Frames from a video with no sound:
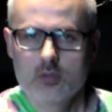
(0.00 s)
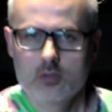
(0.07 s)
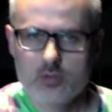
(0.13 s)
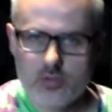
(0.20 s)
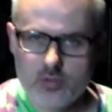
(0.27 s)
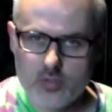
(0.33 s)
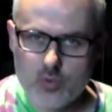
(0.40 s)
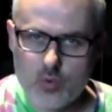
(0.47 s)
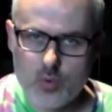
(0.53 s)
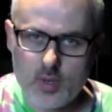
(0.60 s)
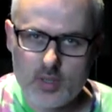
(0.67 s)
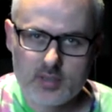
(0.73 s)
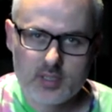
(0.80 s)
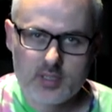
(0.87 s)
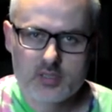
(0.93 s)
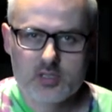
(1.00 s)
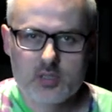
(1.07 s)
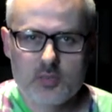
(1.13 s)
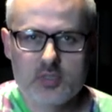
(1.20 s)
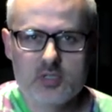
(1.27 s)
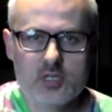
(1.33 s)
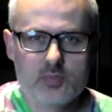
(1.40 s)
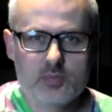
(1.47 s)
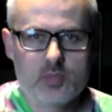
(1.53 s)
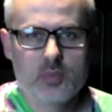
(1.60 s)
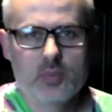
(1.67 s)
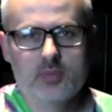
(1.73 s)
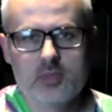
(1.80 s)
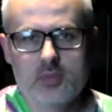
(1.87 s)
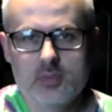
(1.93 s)
Drugi układ, jaki sobie dzisiaj
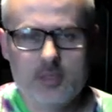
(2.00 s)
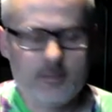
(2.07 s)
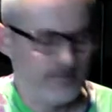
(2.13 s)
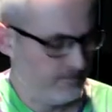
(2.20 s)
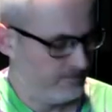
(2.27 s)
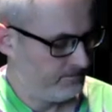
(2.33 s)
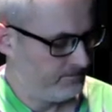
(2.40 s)
przypomnimy,